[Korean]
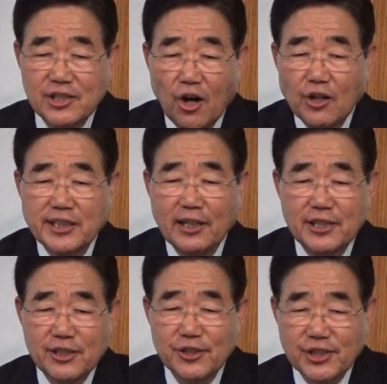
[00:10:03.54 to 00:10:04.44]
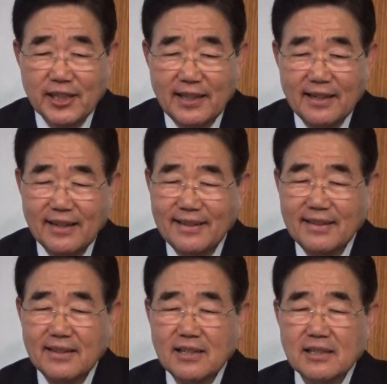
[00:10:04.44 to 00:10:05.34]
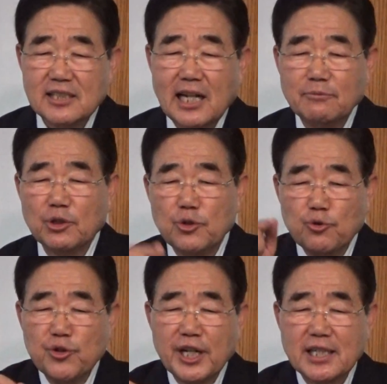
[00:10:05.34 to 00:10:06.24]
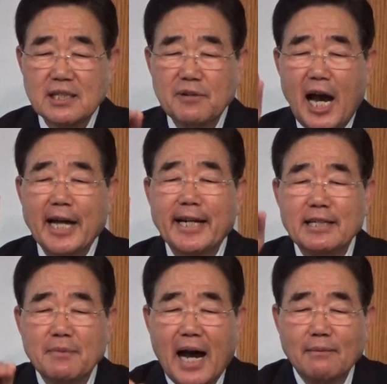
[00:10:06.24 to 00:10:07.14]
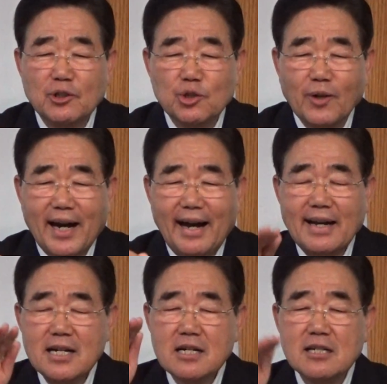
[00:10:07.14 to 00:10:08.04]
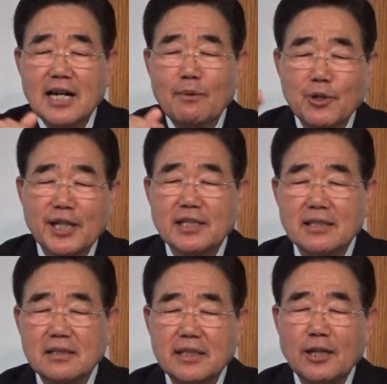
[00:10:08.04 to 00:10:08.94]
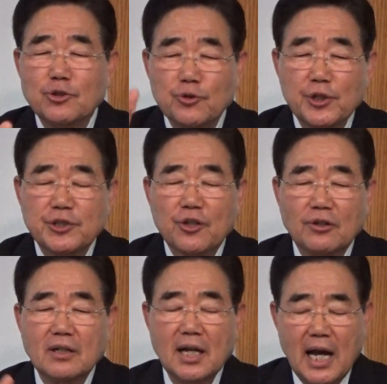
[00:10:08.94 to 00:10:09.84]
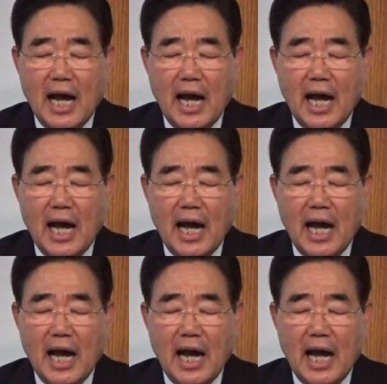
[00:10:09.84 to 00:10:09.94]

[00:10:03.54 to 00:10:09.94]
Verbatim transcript: 영생은 이것이니 참으로 유일하신 하나님 아버지와 그가 보내신 예수 그리스도를